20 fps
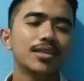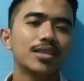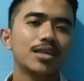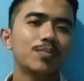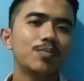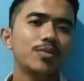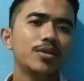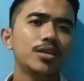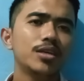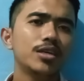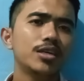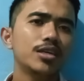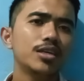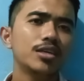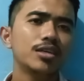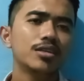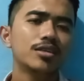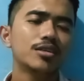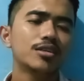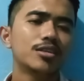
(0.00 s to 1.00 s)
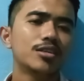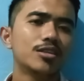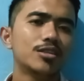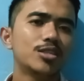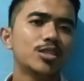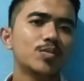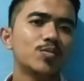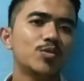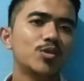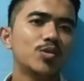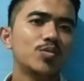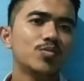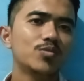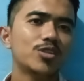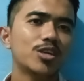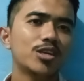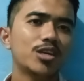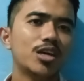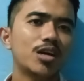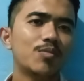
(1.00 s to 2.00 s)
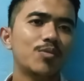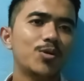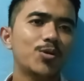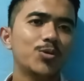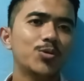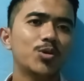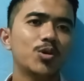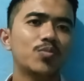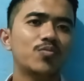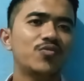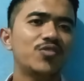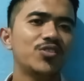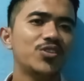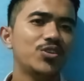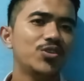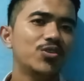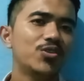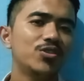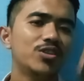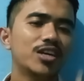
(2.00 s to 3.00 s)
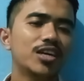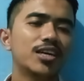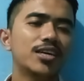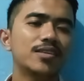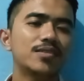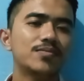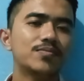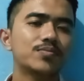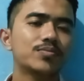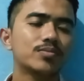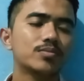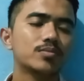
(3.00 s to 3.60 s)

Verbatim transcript: Tapi sebelum saya menutup videonya,